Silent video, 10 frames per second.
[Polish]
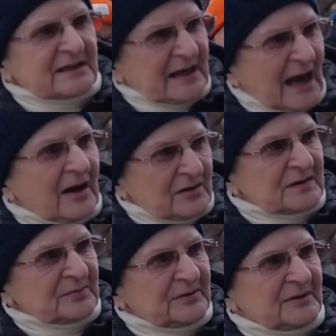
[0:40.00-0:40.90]
Czy ja
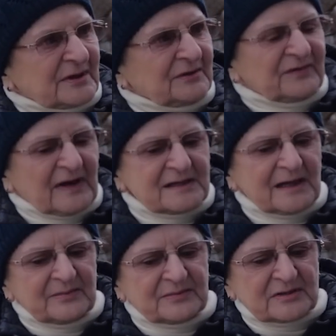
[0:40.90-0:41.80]
osobiście
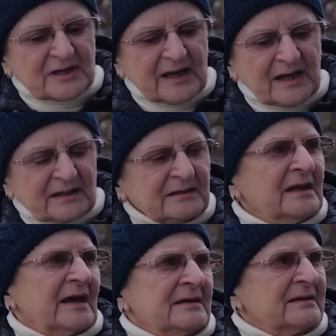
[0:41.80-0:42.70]
uważam, że
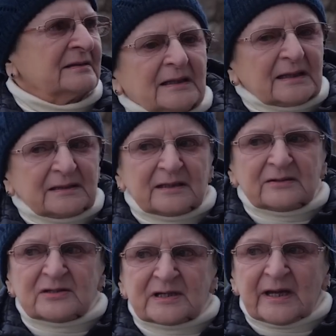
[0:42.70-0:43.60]
nie.
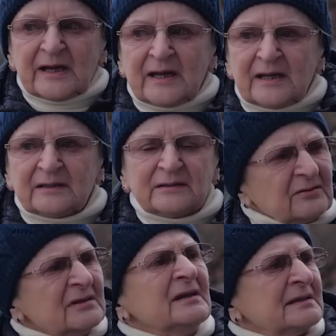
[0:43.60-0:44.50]
Dlatego, że
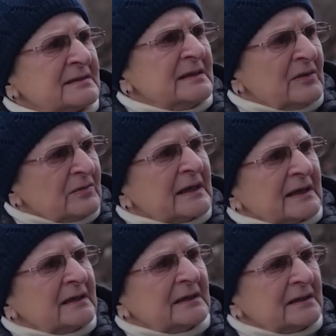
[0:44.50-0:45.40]
to nie jest nauka
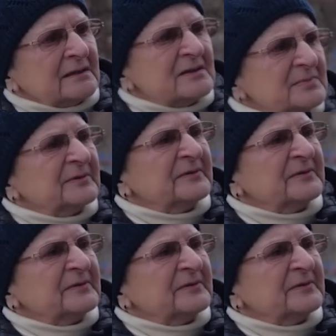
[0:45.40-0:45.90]
religii, to jest